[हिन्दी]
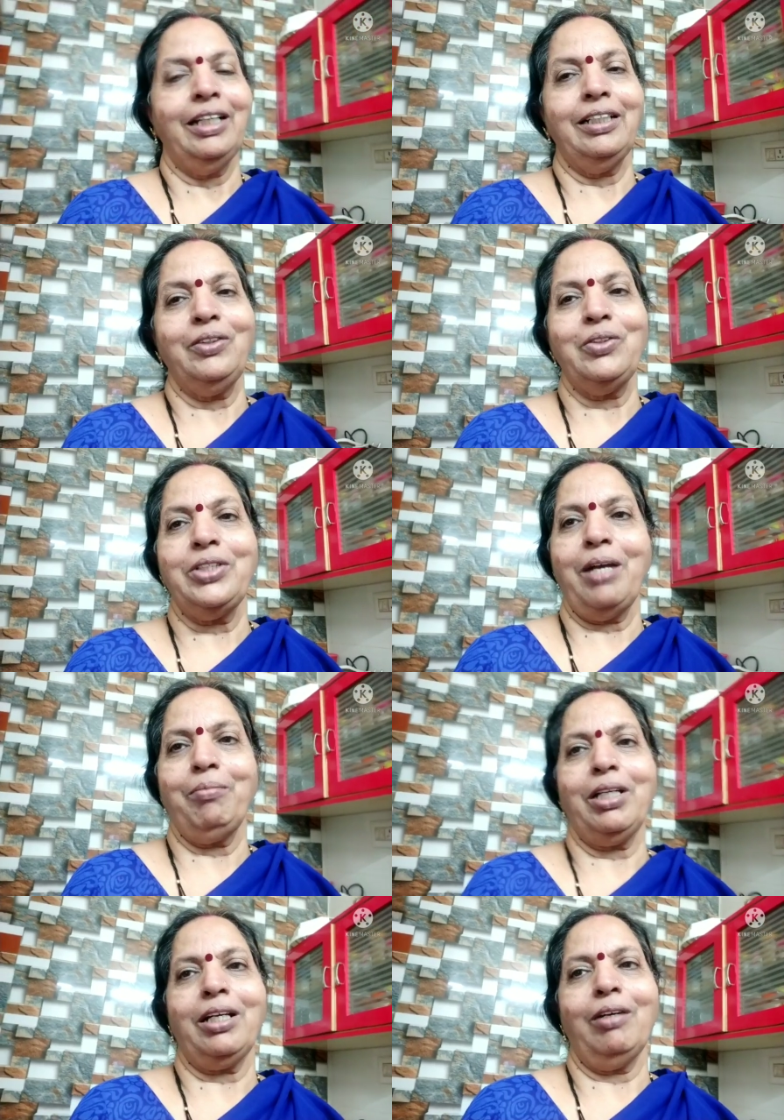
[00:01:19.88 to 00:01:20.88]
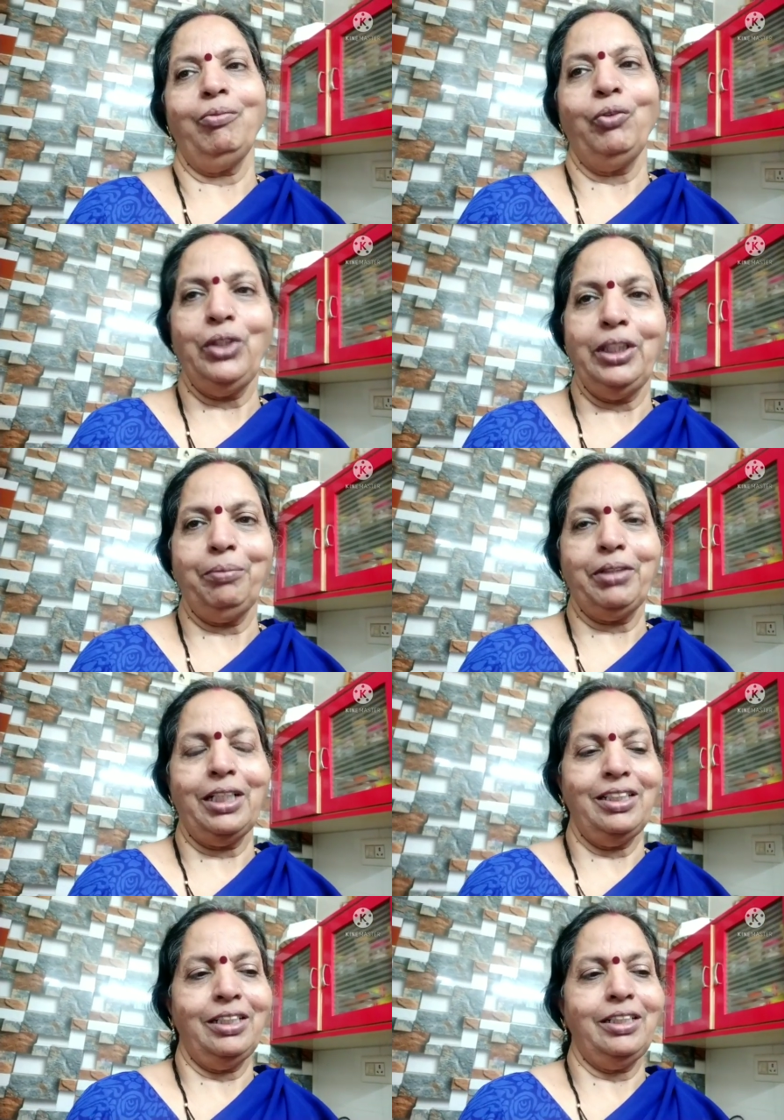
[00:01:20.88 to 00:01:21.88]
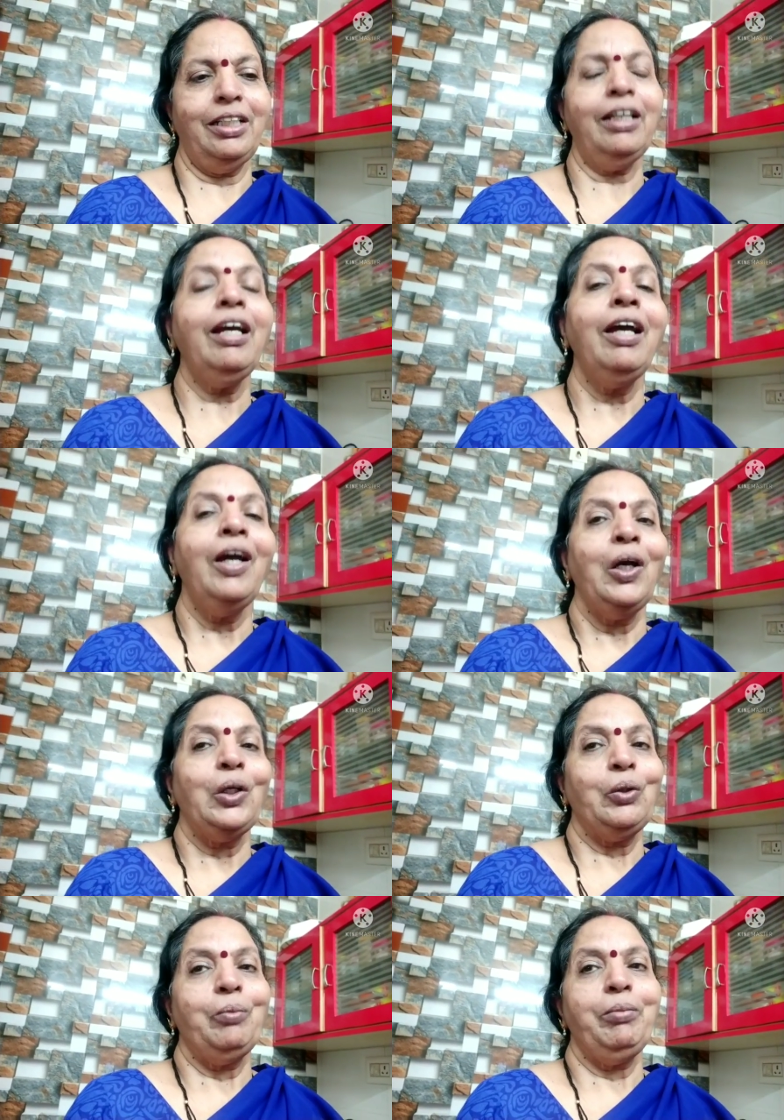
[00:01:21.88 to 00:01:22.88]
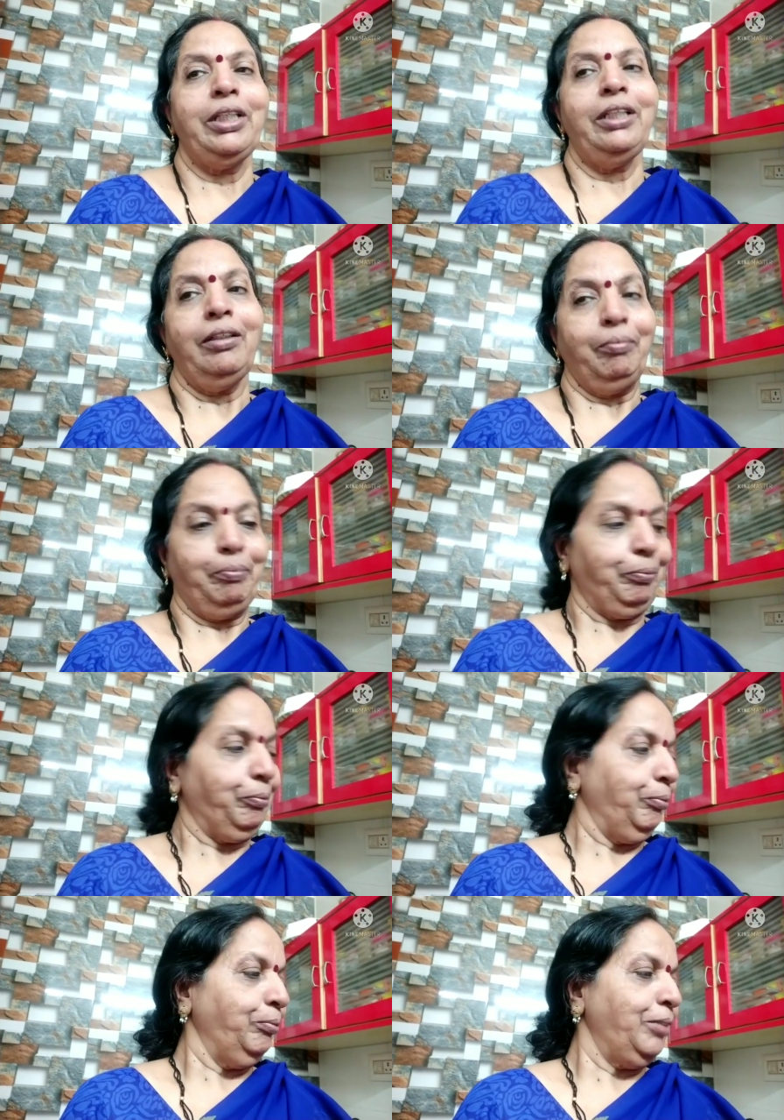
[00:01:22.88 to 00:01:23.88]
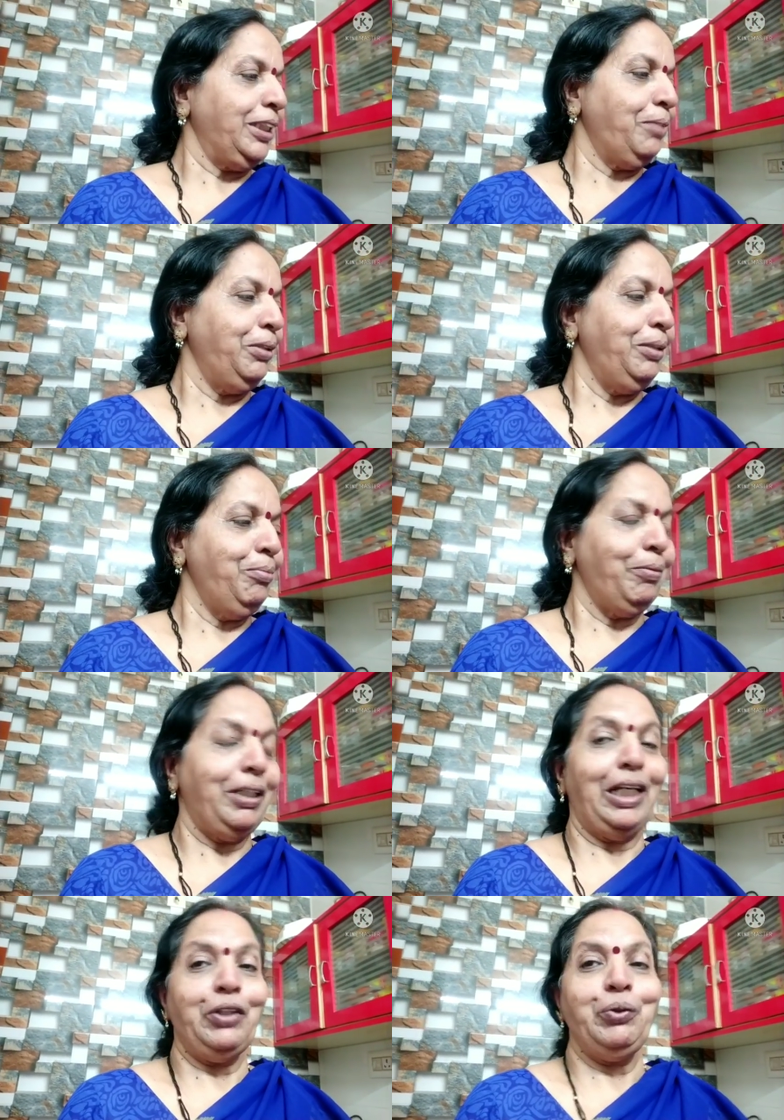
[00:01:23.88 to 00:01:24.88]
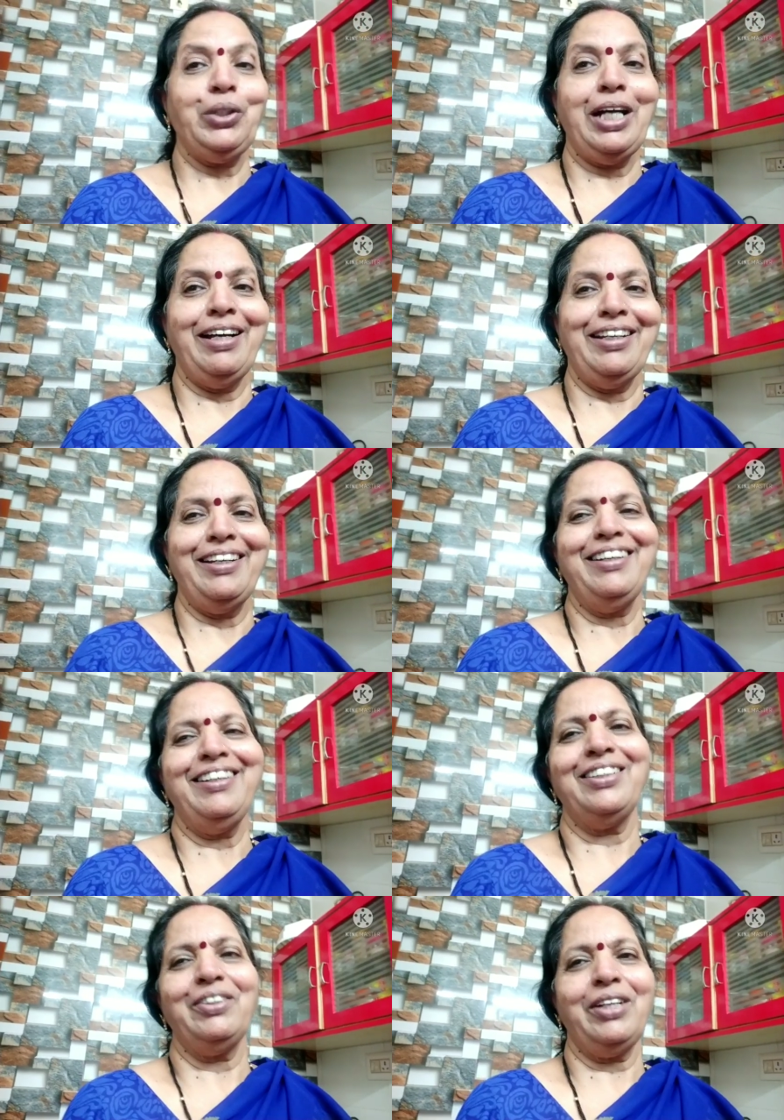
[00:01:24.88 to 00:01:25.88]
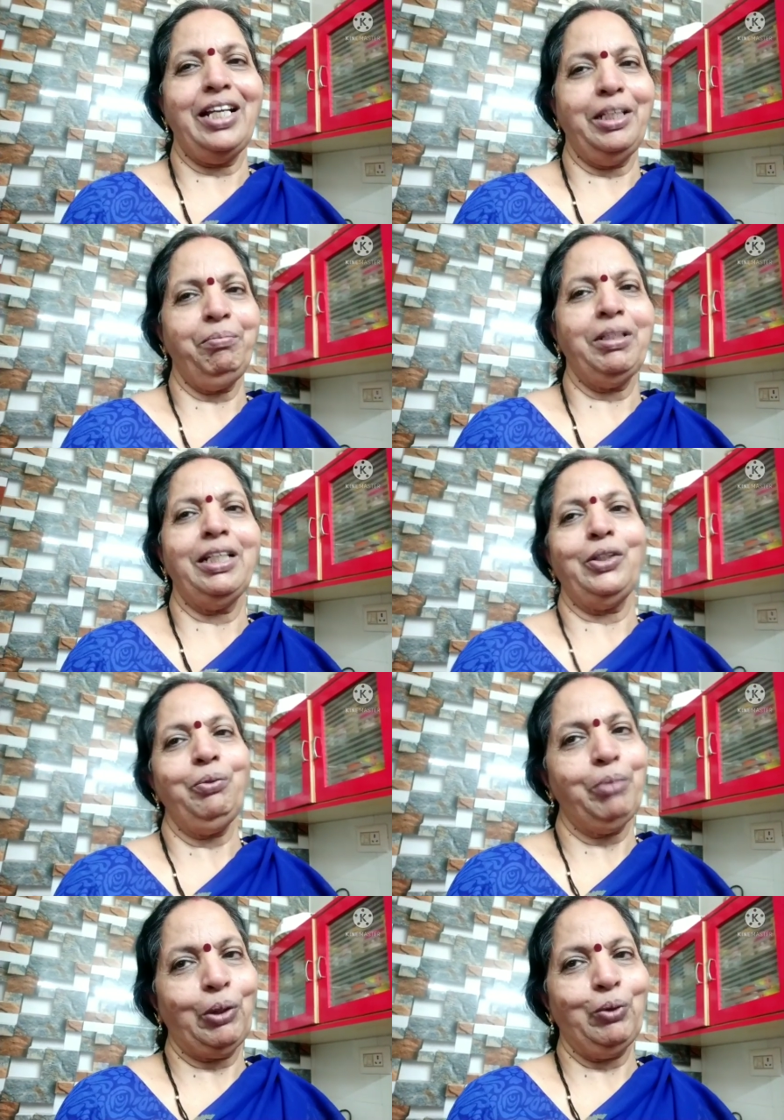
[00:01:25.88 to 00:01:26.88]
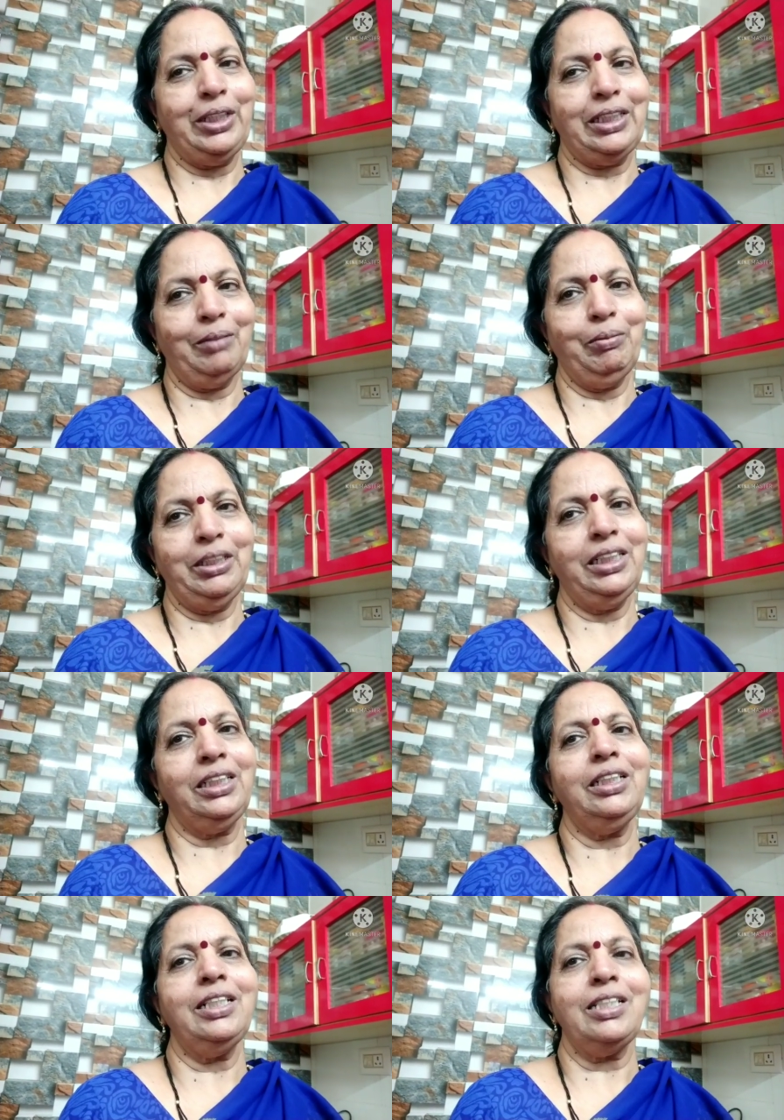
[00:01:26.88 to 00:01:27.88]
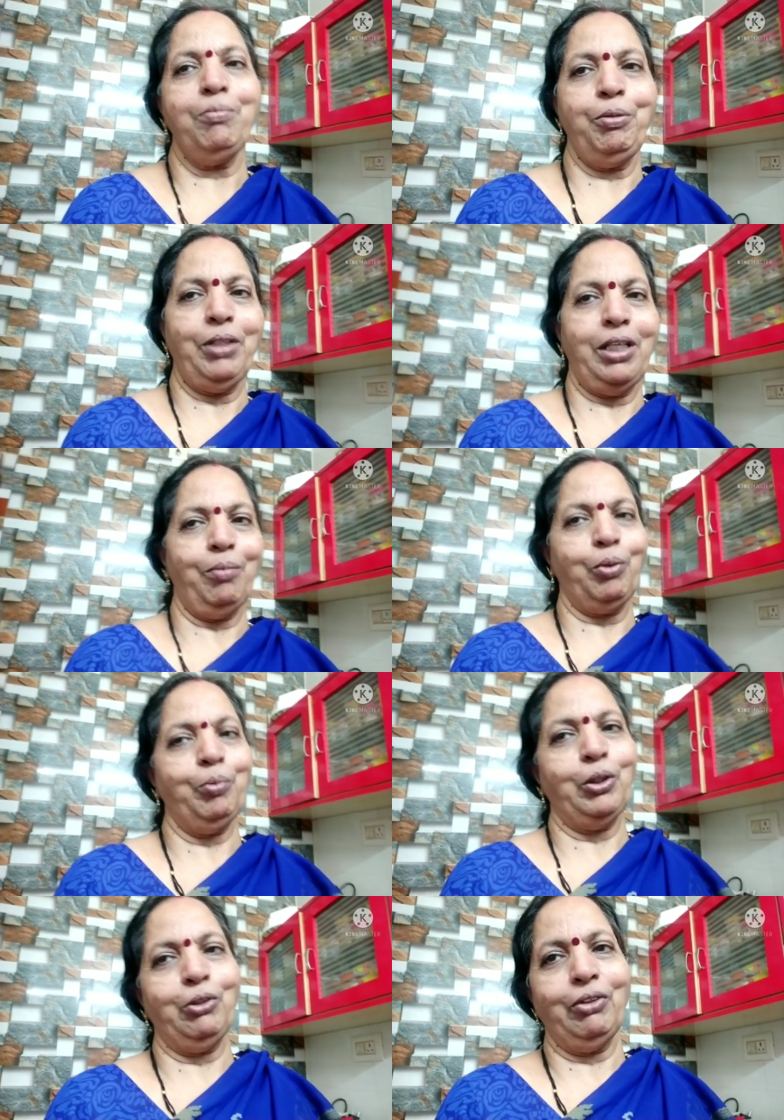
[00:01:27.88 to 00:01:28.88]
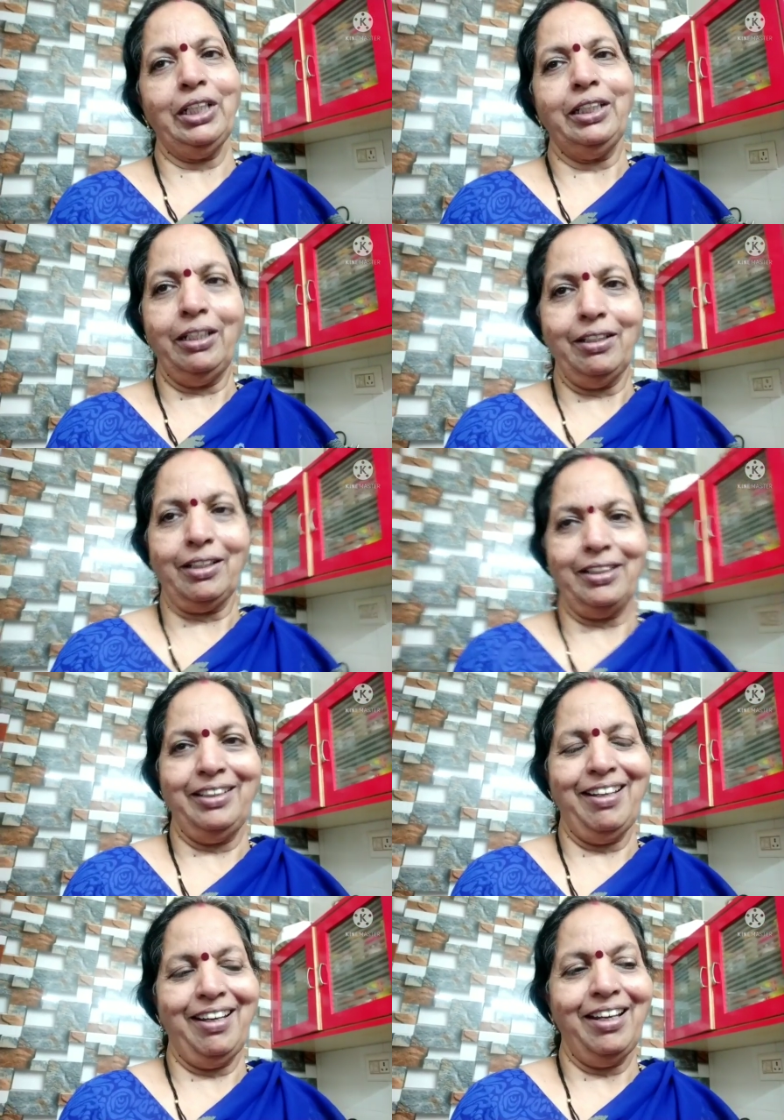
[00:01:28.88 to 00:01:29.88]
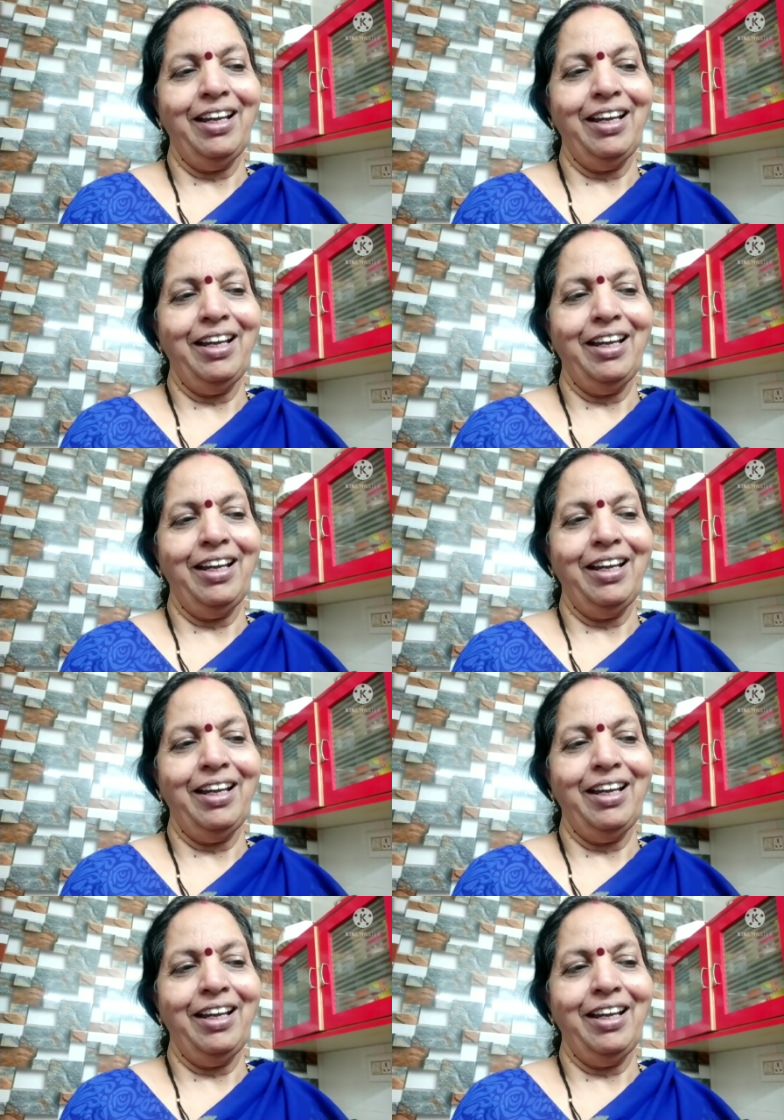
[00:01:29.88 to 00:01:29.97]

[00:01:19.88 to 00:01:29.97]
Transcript: नहीं तो शाम का काम वही निपटा देती है तो मेरे बस अभी मैं बना रही हूँ खाना तो खाने में बना रही हूँ पकौड़ी की सब्जी जिसकी रेसिपी मैंने आपको बहुत बार दे रखी है